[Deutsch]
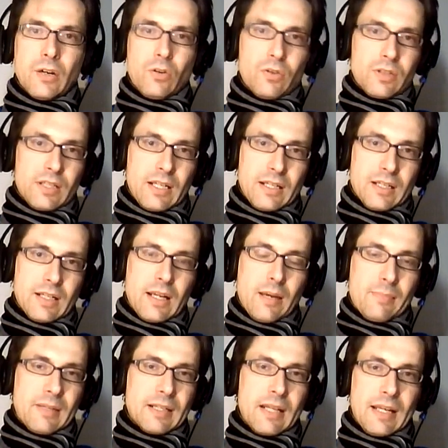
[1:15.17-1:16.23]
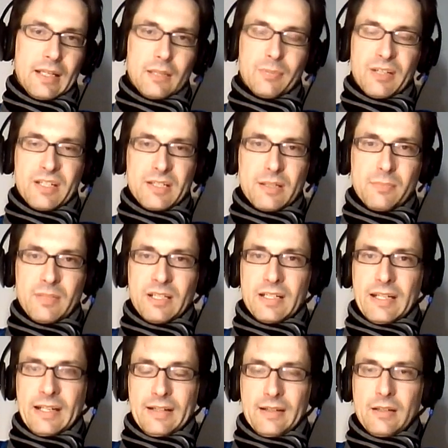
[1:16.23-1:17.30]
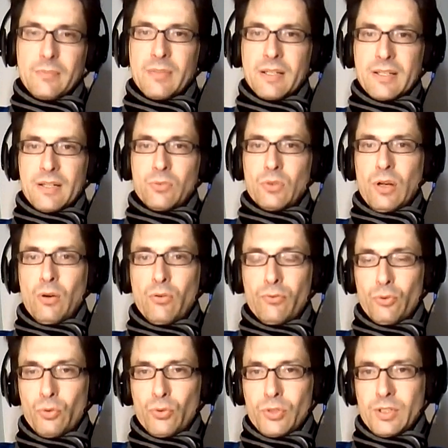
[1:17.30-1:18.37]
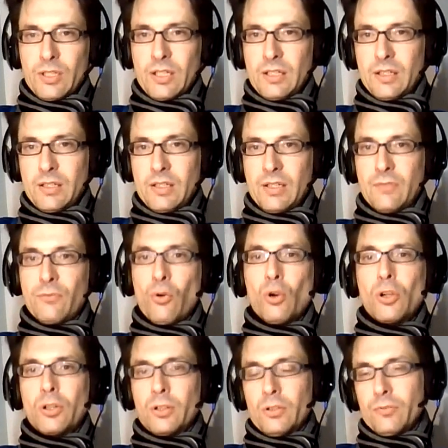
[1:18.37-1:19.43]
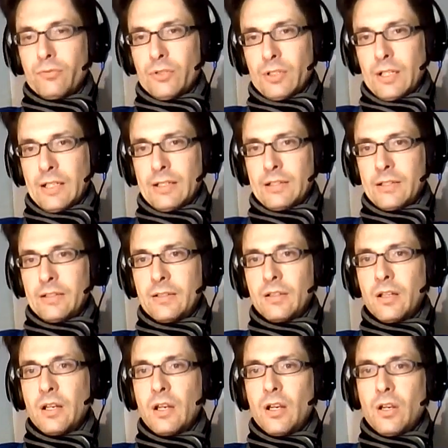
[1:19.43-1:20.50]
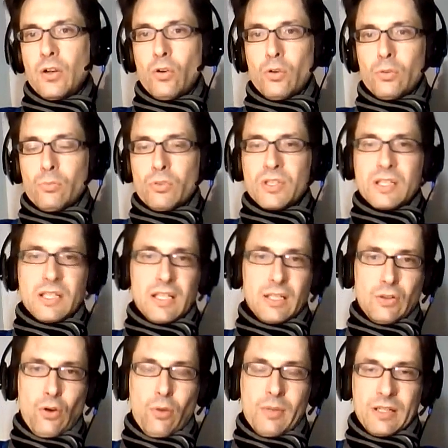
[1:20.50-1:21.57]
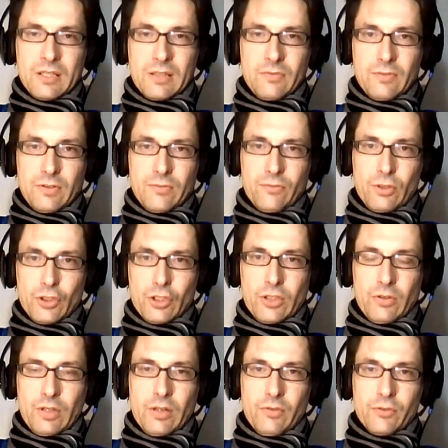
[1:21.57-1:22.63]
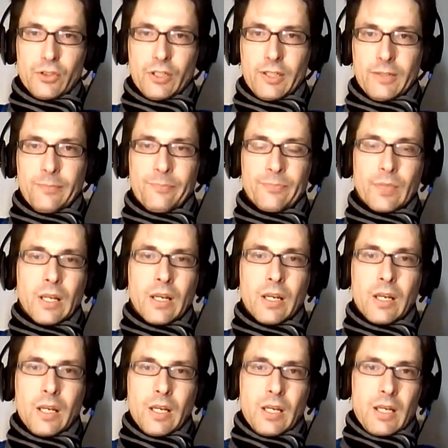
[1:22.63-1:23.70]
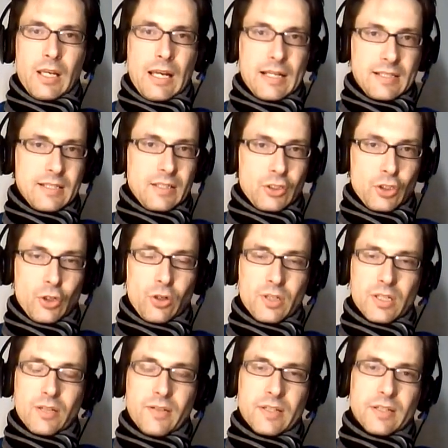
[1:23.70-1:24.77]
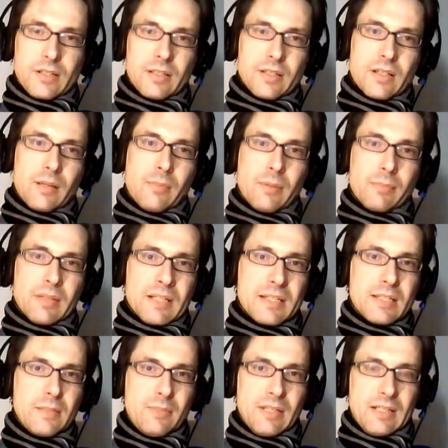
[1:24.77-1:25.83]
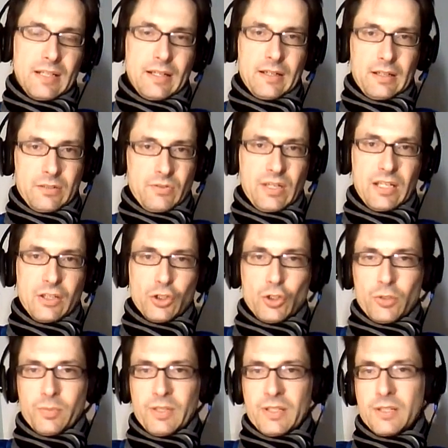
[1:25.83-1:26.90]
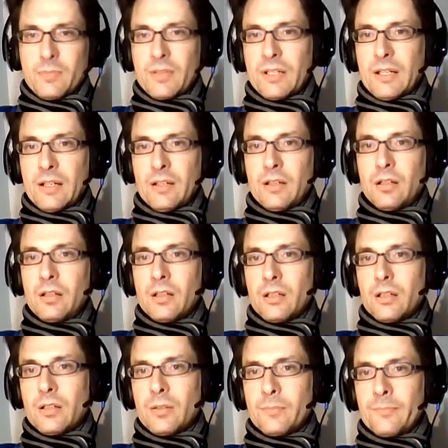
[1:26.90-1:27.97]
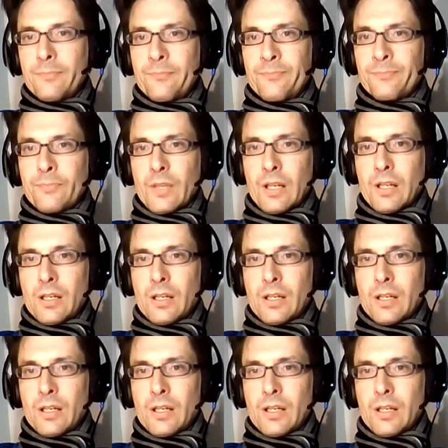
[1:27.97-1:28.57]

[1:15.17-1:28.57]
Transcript: Und dann kann man eigentlich Prinzipiendenken immer sehr gut auflösen in die Folgen von Handeln und muss nicht normative Vorstellungen aufstellen als ethischer Konsequenzialist kann man Prinzipien denken, also ethisches Prinzipiendenken, ähm,